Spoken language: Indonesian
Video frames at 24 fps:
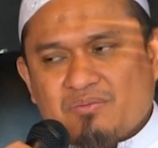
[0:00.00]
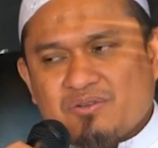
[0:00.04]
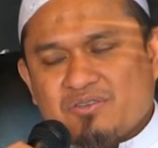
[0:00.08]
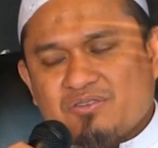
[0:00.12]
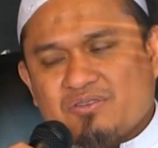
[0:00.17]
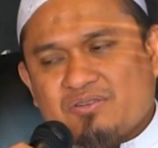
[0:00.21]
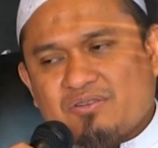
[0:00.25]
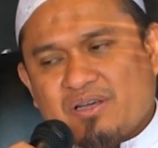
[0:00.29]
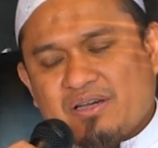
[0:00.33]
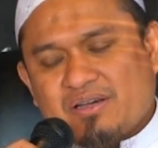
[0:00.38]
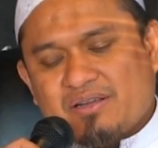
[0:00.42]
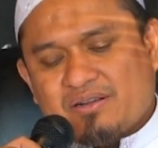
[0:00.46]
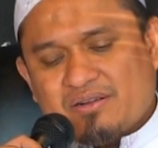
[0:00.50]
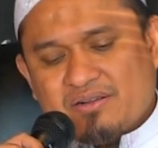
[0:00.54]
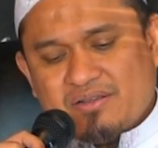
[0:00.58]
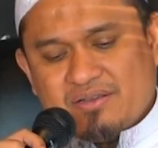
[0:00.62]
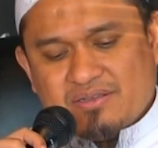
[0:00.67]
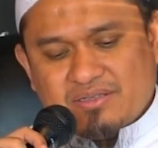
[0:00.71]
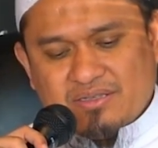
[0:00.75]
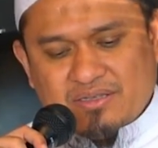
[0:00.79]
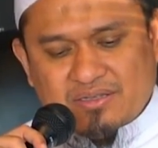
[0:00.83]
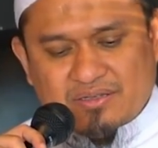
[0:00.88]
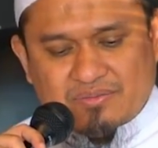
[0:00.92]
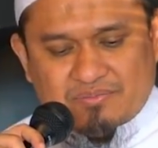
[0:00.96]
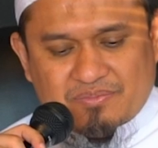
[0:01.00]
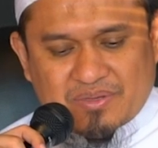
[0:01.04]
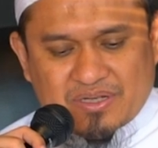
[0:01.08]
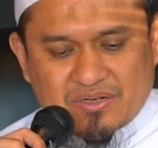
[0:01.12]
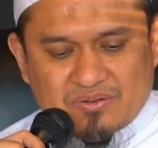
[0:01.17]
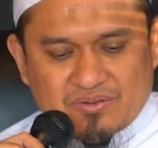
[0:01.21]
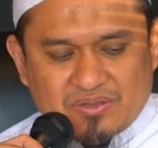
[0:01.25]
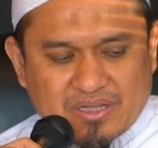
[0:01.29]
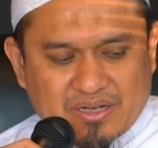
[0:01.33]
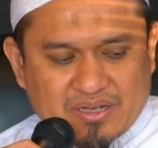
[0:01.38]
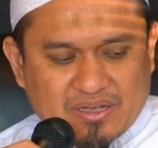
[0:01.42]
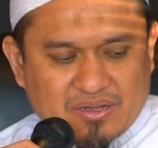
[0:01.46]
Abu Zur Ar-Razi
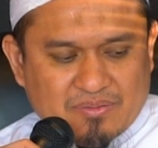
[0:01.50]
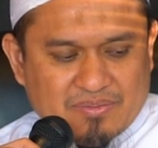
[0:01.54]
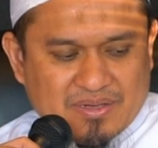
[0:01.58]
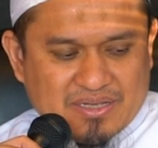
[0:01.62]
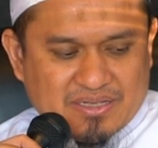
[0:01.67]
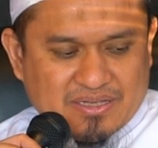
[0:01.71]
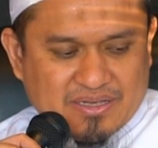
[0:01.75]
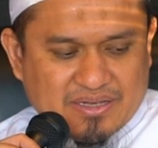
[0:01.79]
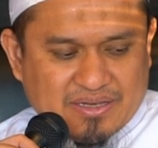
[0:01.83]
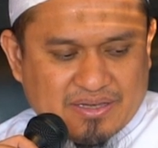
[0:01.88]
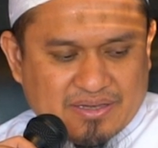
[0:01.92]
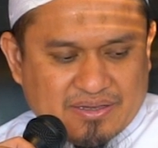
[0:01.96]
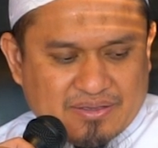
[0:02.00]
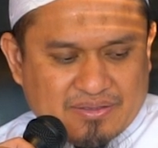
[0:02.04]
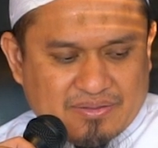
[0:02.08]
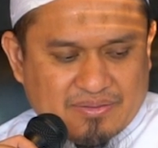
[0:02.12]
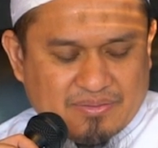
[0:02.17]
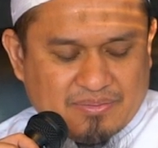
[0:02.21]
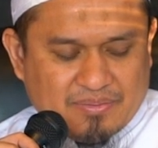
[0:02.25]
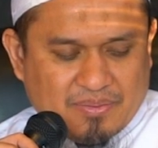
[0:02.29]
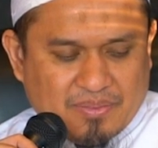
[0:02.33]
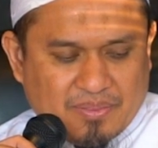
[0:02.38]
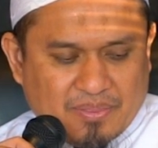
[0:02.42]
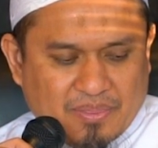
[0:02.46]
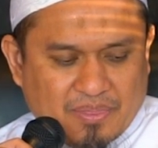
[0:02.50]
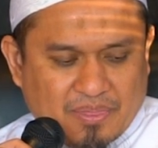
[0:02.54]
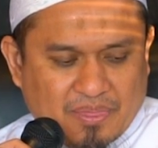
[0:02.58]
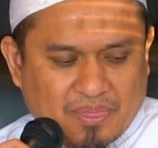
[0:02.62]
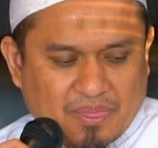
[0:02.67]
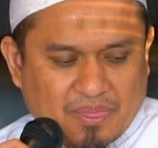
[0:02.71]
panutan di masanya